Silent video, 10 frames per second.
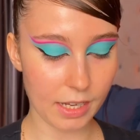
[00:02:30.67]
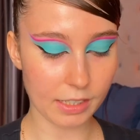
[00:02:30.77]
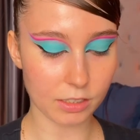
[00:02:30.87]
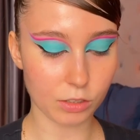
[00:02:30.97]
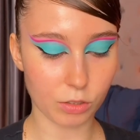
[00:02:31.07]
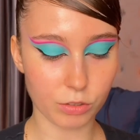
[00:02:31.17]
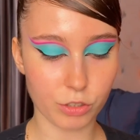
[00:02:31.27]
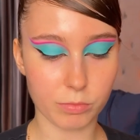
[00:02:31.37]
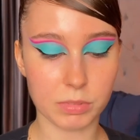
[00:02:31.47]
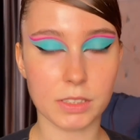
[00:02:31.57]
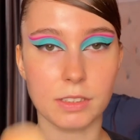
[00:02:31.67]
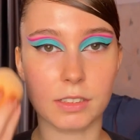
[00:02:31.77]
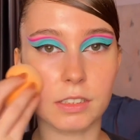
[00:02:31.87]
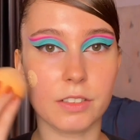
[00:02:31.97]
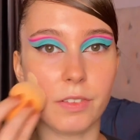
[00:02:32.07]
Этот тон очень быстро
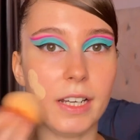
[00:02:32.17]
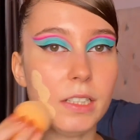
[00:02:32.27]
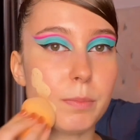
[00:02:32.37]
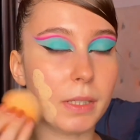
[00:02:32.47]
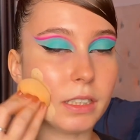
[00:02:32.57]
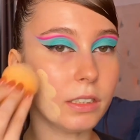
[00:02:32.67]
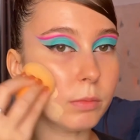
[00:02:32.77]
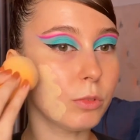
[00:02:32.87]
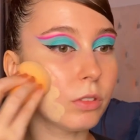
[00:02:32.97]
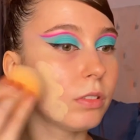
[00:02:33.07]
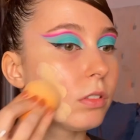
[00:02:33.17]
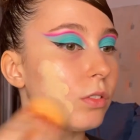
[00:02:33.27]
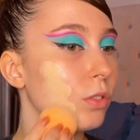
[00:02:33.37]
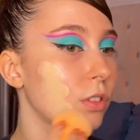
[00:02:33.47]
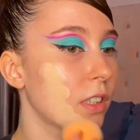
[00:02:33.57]
застывает, поэтому
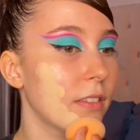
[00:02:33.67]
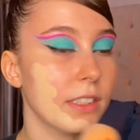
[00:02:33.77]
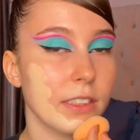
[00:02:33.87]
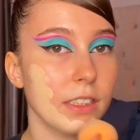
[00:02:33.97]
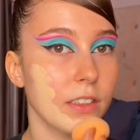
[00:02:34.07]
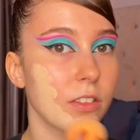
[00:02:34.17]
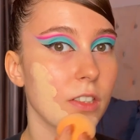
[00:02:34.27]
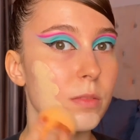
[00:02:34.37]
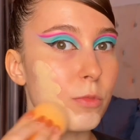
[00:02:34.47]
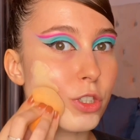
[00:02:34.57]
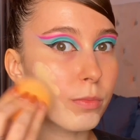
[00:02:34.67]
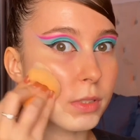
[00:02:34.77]
нужно наносить его как можно